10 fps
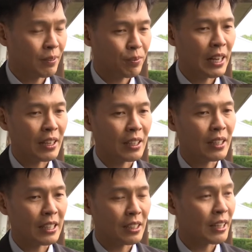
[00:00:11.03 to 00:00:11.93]
来
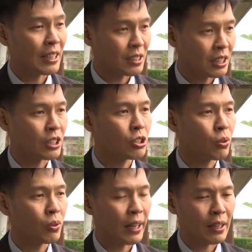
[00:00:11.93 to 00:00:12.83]
来来成
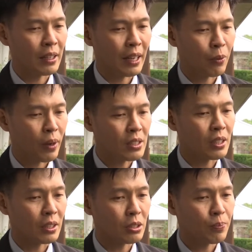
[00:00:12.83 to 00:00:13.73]
就，来来完成。